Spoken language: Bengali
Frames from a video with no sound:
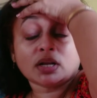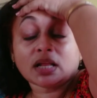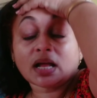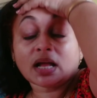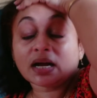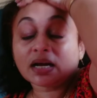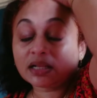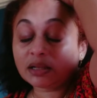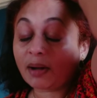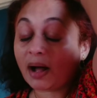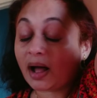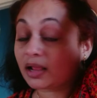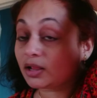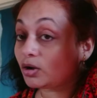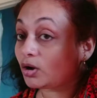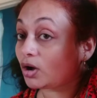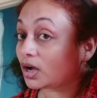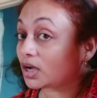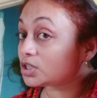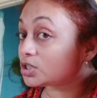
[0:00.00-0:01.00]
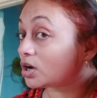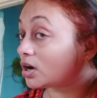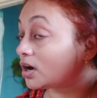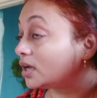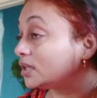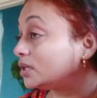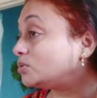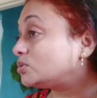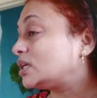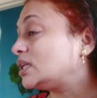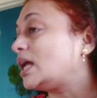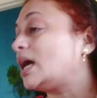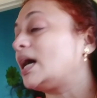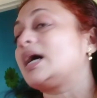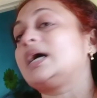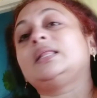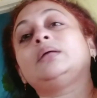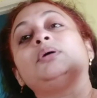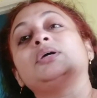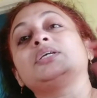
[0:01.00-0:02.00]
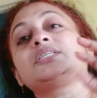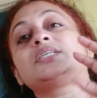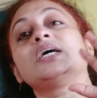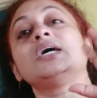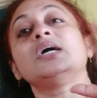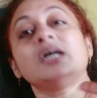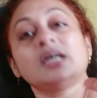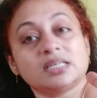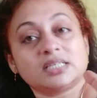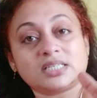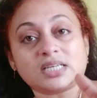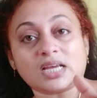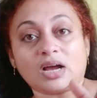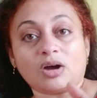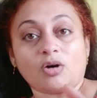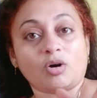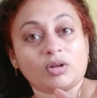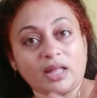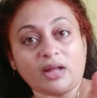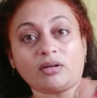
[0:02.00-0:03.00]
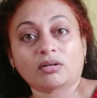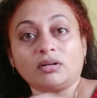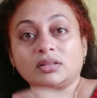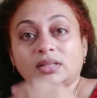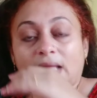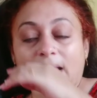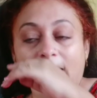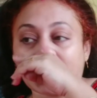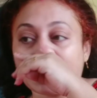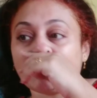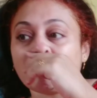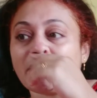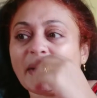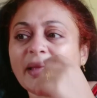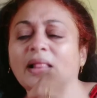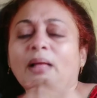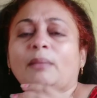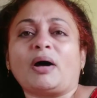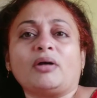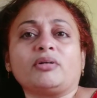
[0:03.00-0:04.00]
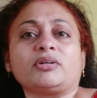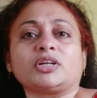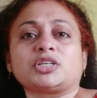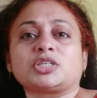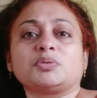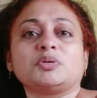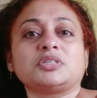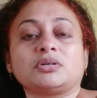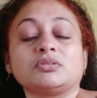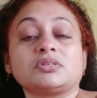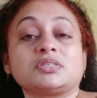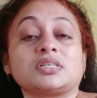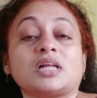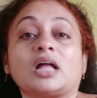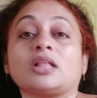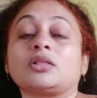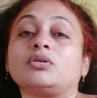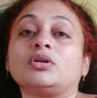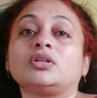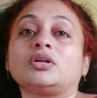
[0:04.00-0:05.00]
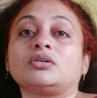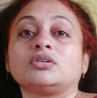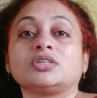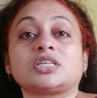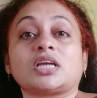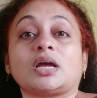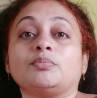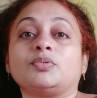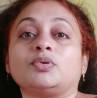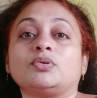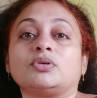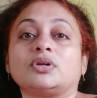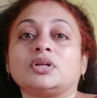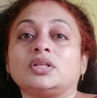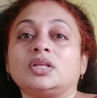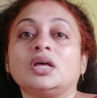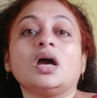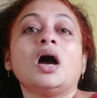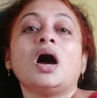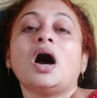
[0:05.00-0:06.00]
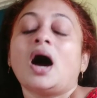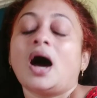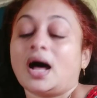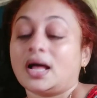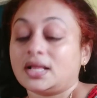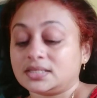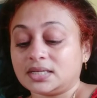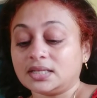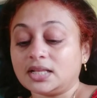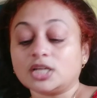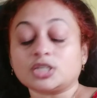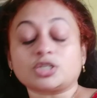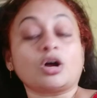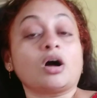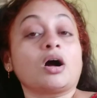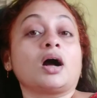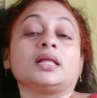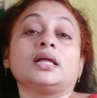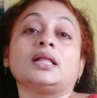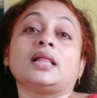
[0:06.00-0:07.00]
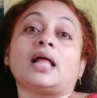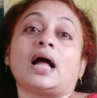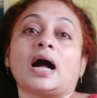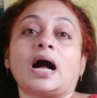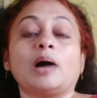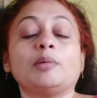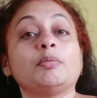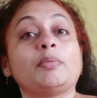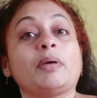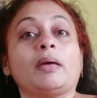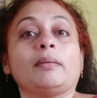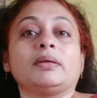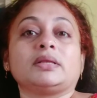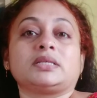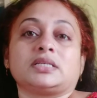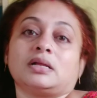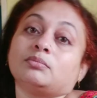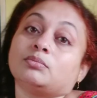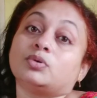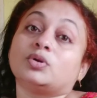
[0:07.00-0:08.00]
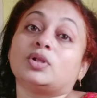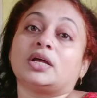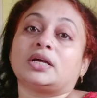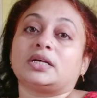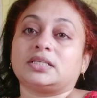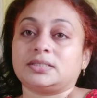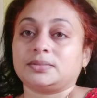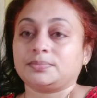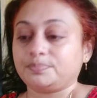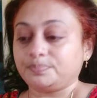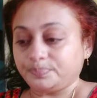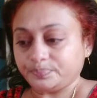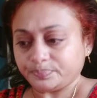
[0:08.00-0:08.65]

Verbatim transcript: উঠে লাগালে ভালো হয় সকালে উঠে লাগালে বেশ অনেকক্ষণ থাকে বেলা বারোটার সময় যখন স্নান করি তখন শ্যাম্পু করে নিই আজকে না সকালে লাগাবো ভেবেছিলাম ভুলে গেছি